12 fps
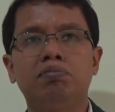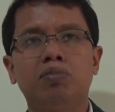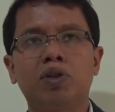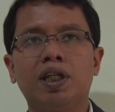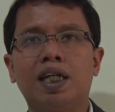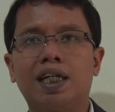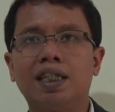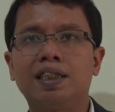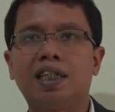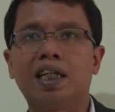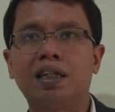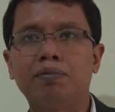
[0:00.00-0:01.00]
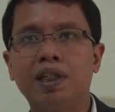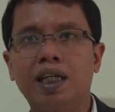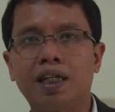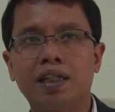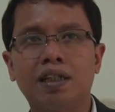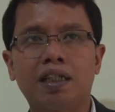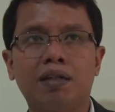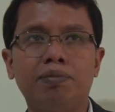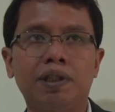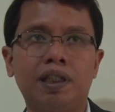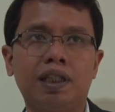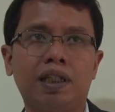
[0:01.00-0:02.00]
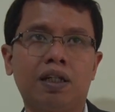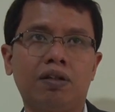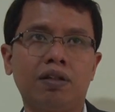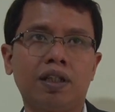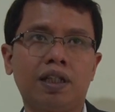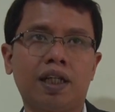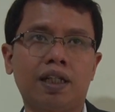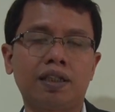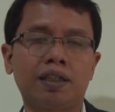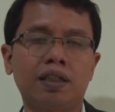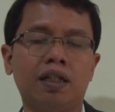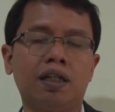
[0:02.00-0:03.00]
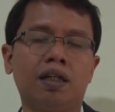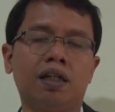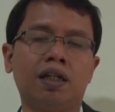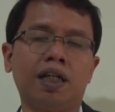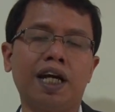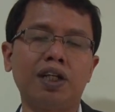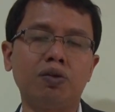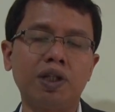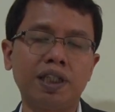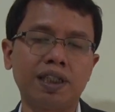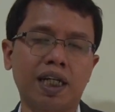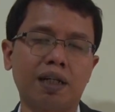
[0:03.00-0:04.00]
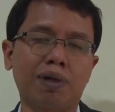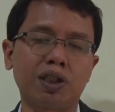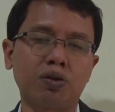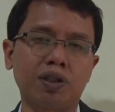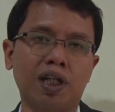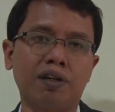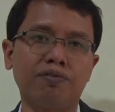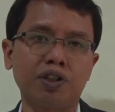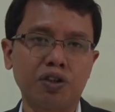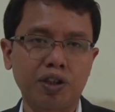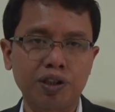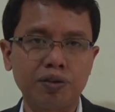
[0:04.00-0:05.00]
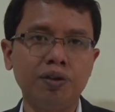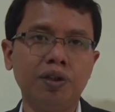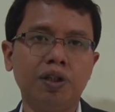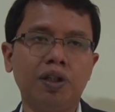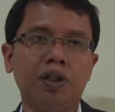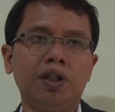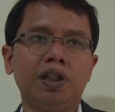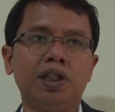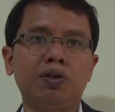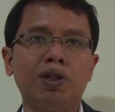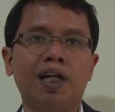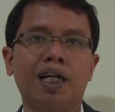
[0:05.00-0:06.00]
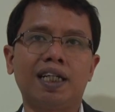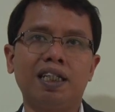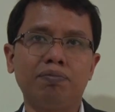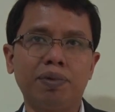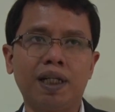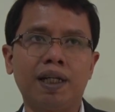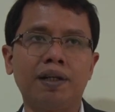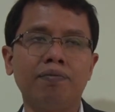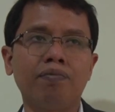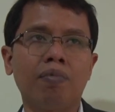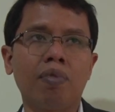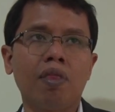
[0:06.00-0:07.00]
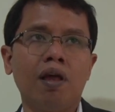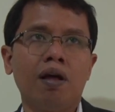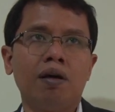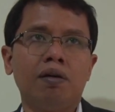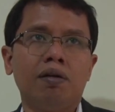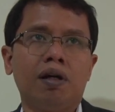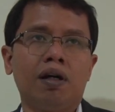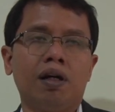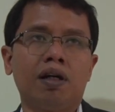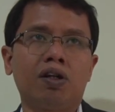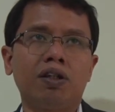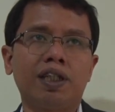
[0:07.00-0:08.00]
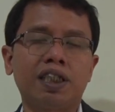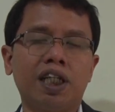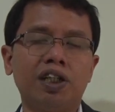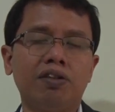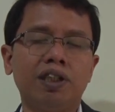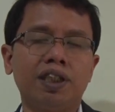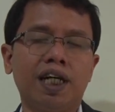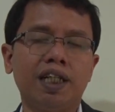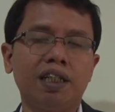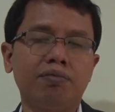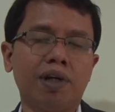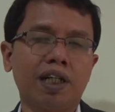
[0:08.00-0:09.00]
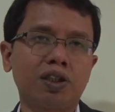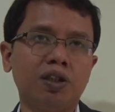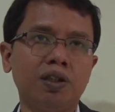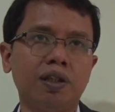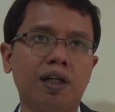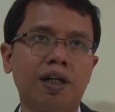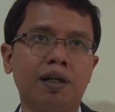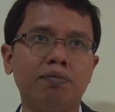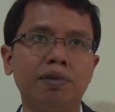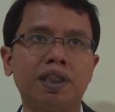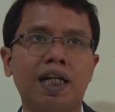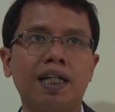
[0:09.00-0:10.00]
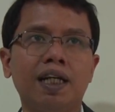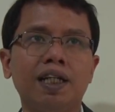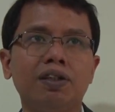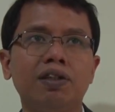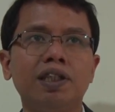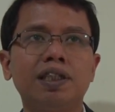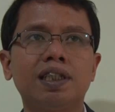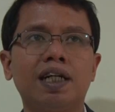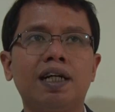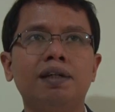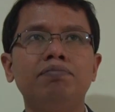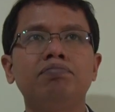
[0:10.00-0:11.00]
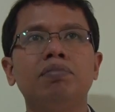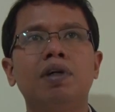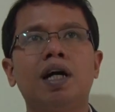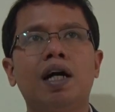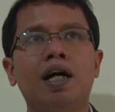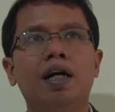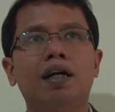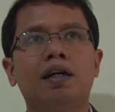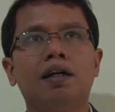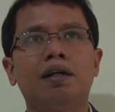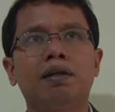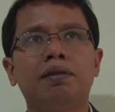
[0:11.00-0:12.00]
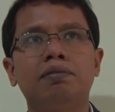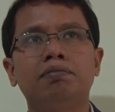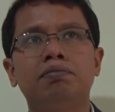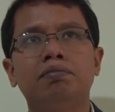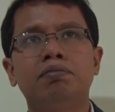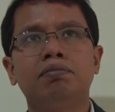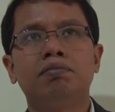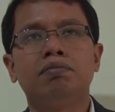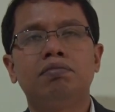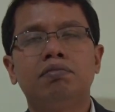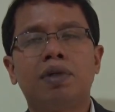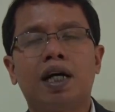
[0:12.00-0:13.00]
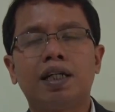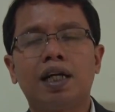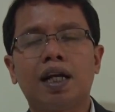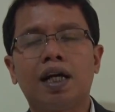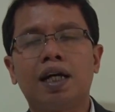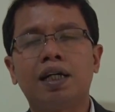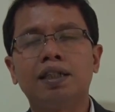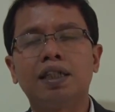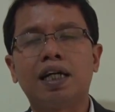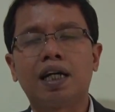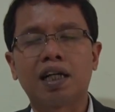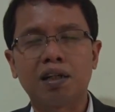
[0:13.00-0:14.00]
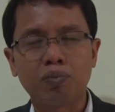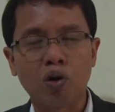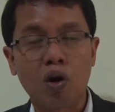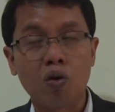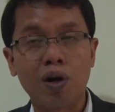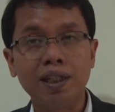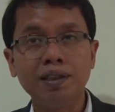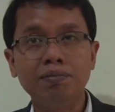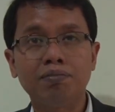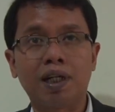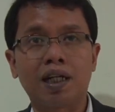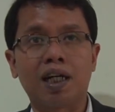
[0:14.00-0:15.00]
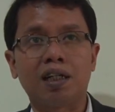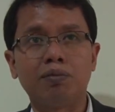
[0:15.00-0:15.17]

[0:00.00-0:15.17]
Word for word: mungkin akan tereliminir tetapi ketika konteks uh, keindonesiaan masuk dalam foto itu itu yang akan dipilih uh, konteks keindonesiaan dimaksud uh, misalnya Indonesia uh, adalah negara kepulauan, maka